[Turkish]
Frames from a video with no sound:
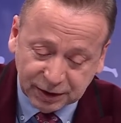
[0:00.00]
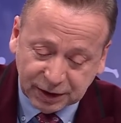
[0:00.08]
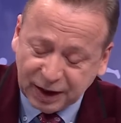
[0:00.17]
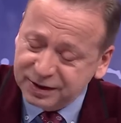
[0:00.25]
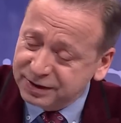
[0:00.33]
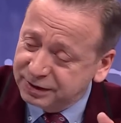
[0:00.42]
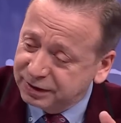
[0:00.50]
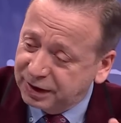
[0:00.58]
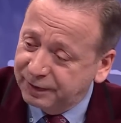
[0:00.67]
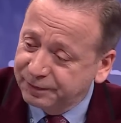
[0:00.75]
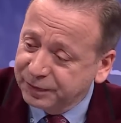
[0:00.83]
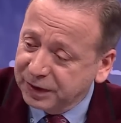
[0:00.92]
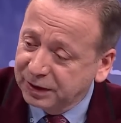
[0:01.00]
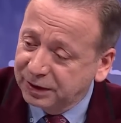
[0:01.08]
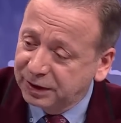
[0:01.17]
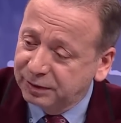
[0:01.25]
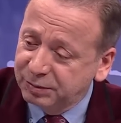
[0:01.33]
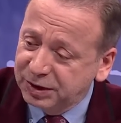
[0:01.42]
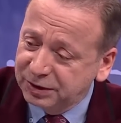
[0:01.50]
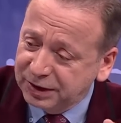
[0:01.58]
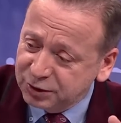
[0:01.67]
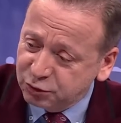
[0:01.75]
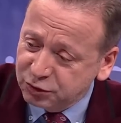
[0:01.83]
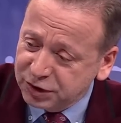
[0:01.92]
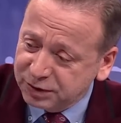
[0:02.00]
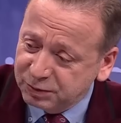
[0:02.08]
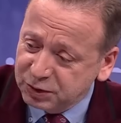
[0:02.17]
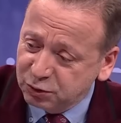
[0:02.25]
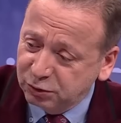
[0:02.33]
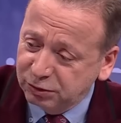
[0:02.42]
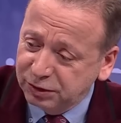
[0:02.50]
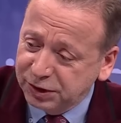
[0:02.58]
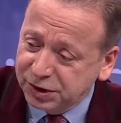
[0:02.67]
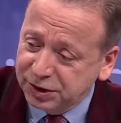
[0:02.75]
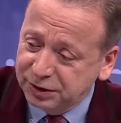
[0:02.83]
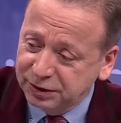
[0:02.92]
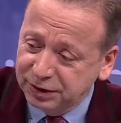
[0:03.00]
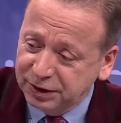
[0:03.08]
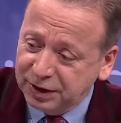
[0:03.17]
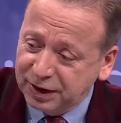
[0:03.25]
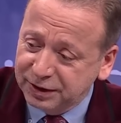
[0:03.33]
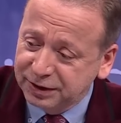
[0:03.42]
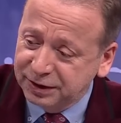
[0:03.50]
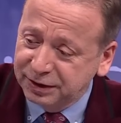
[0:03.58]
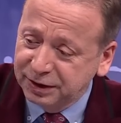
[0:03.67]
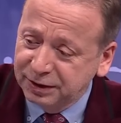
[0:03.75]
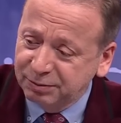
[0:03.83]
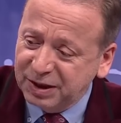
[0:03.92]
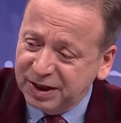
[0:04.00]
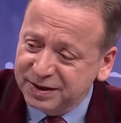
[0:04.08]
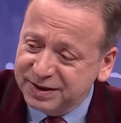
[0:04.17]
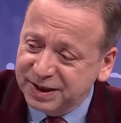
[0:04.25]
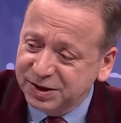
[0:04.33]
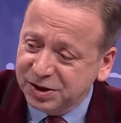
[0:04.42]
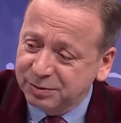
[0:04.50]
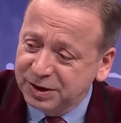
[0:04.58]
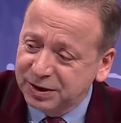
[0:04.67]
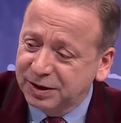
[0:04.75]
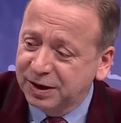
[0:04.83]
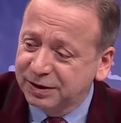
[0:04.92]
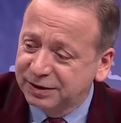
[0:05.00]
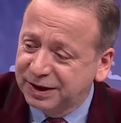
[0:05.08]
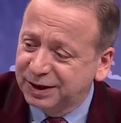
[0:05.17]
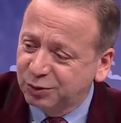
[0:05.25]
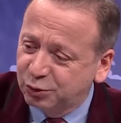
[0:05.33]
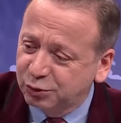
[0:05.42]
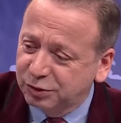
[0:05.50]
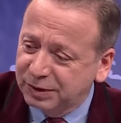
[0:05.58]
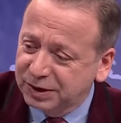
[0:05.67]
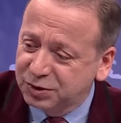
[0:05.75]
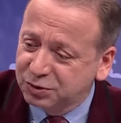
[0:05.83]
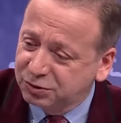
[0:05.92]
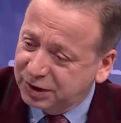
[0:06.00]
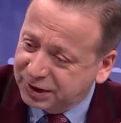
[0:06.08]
aslında bir yıl daha sözleşmesi olduğu için Icardi'nin Paris Saint Germain Icardi'den kurtulmak istiyor.